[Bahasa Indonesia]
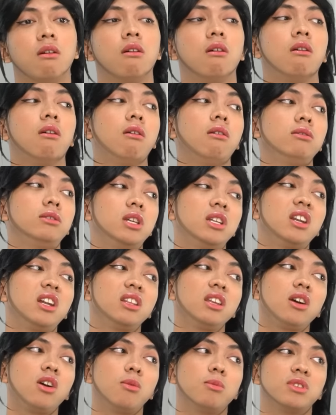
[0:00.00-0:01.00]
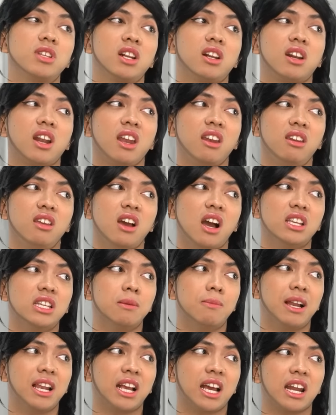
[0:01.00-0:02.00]
oh jadi nanti kalau misalnya Randy
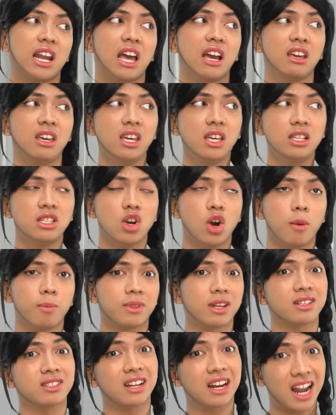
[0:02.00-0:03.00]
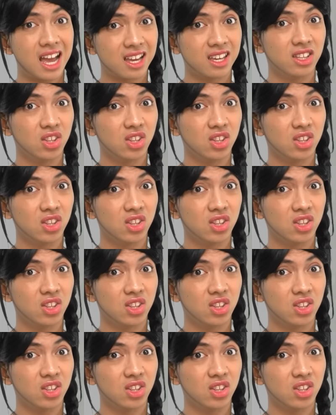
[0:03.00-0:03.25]
ngajak balikan lagi jawab terserah